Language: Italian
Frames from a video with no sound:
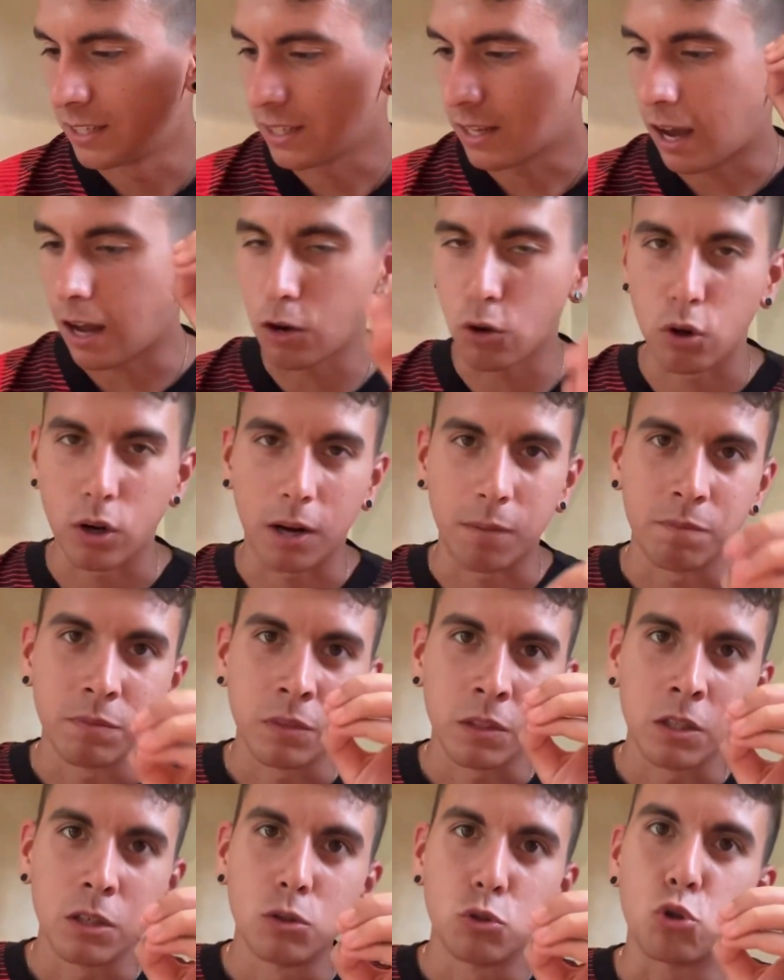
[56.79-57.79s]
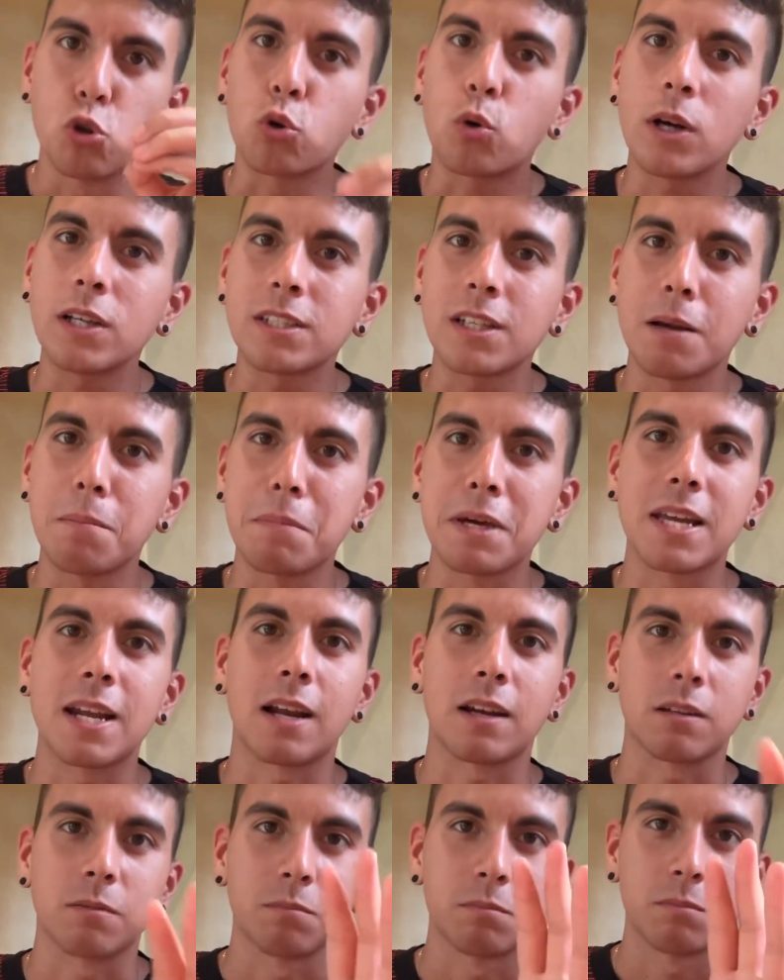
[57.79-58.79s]
Allora, Ciucuese al
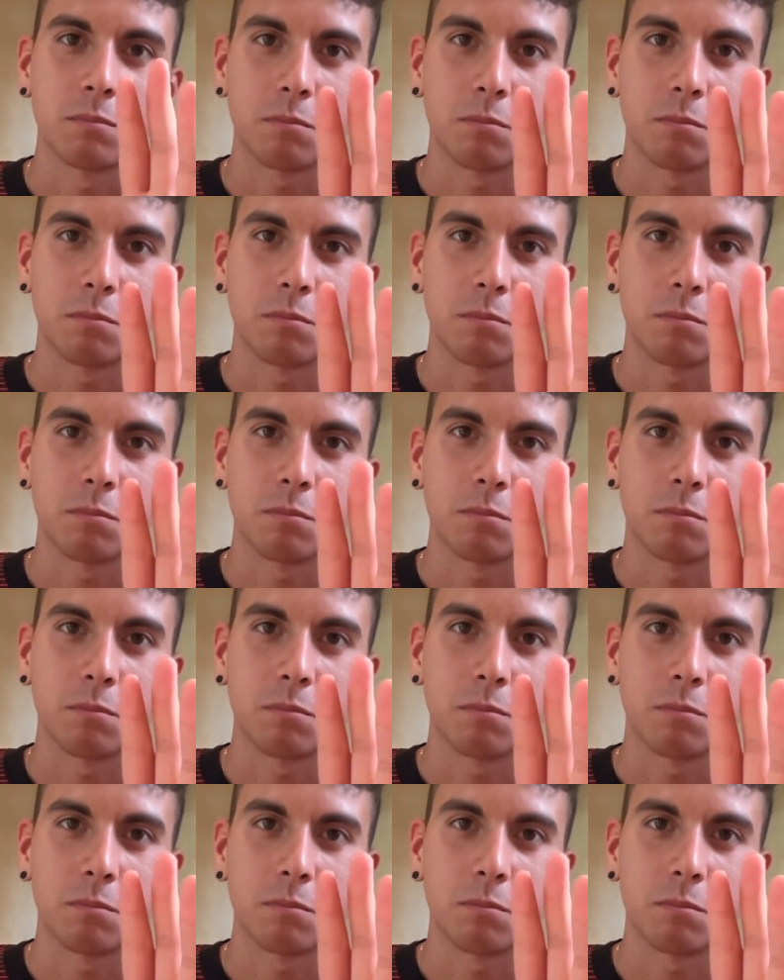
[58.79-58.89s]
Milan.